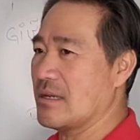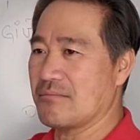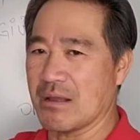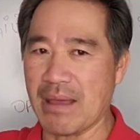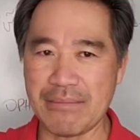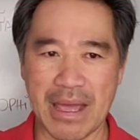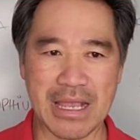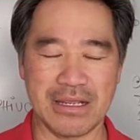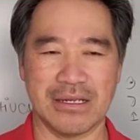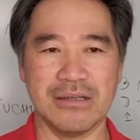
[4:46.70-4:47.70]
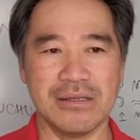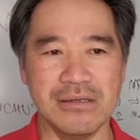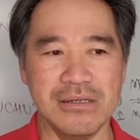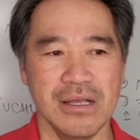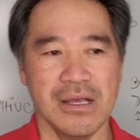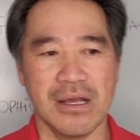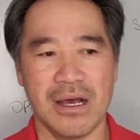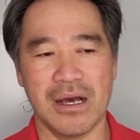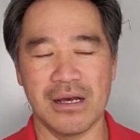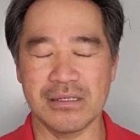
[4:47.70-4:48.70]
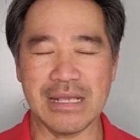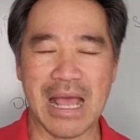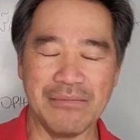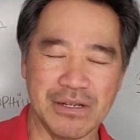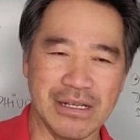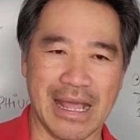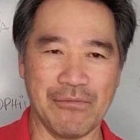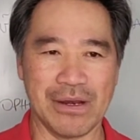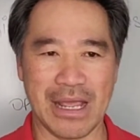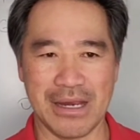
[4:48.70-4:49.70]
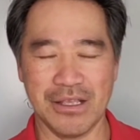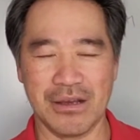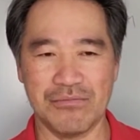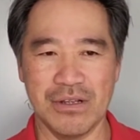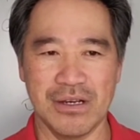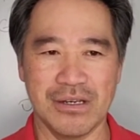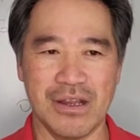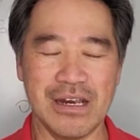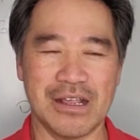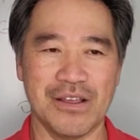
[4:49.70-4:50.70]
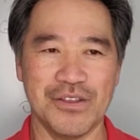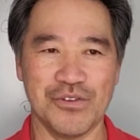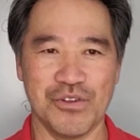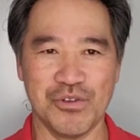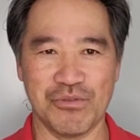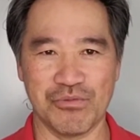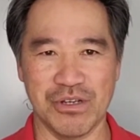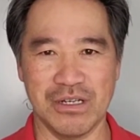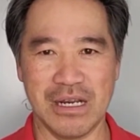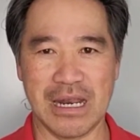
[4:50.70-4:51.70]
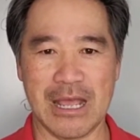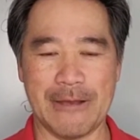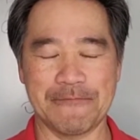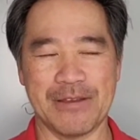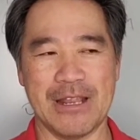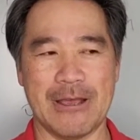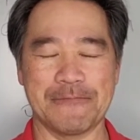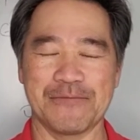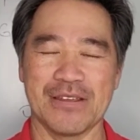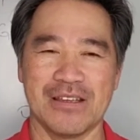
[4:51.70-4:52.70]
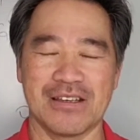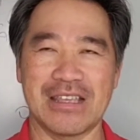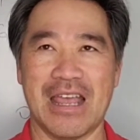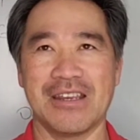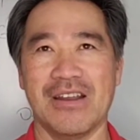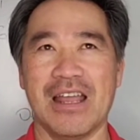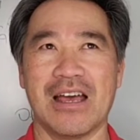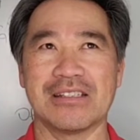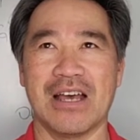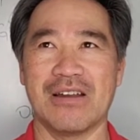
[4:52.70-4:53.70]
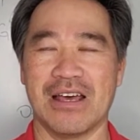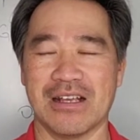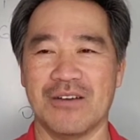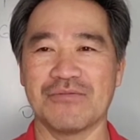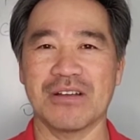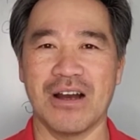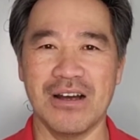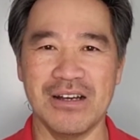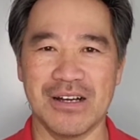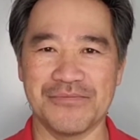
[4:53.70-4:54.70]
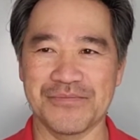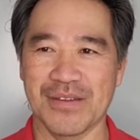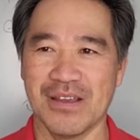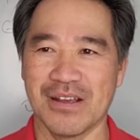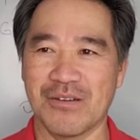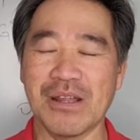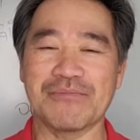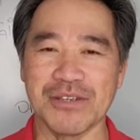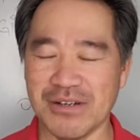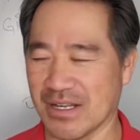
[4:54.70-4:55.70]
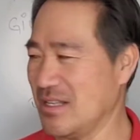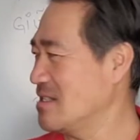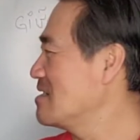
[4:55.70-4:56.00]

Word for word: khi bay bay bay là nó cứ uh, sao không được ngã qua này để trong nó là nó chung nói chung một người rất là là người ta hay nói là sao là không có um, không có lập trường á